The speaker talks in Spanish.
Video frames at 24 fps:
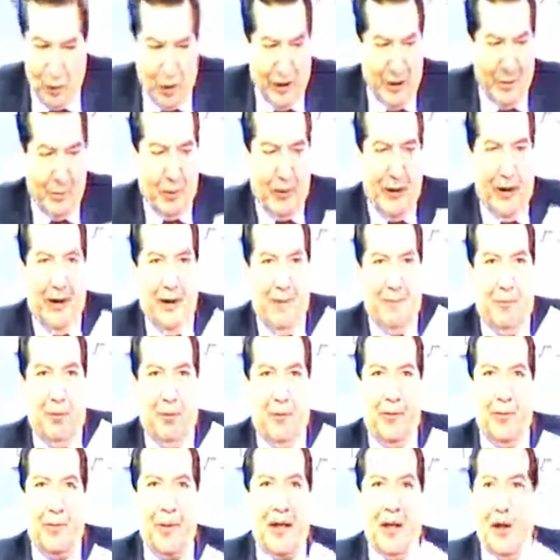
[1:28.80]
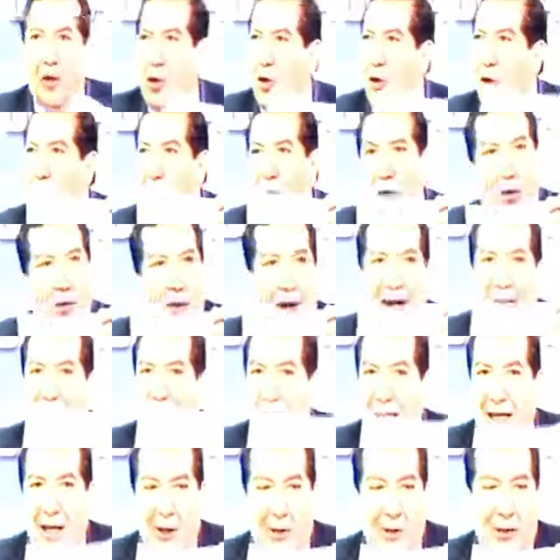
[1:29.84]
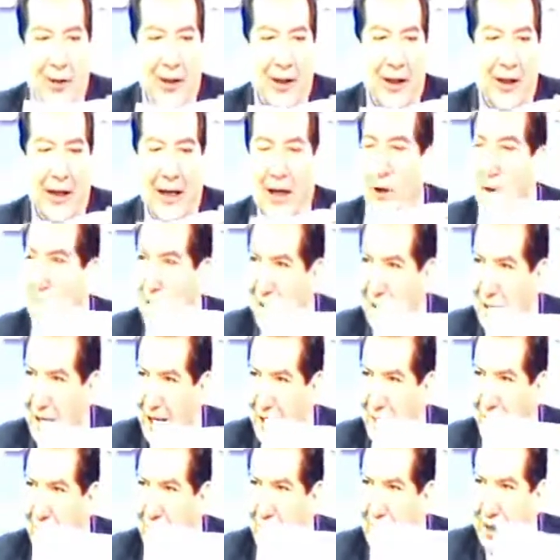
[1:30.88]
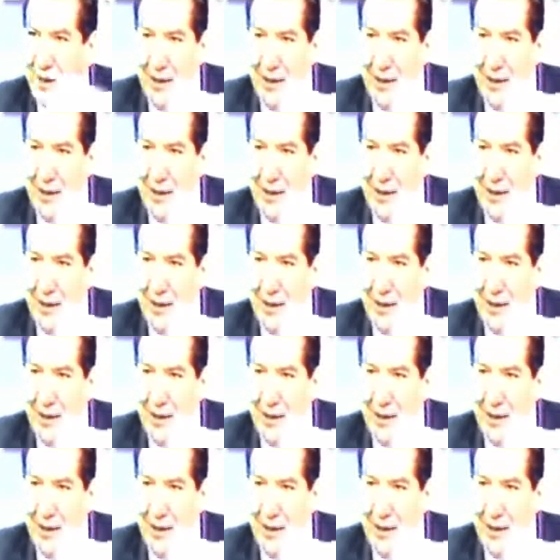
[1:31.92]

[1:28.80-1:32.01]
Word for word: Porque, por ejemplo, no, no han querido en Ocitran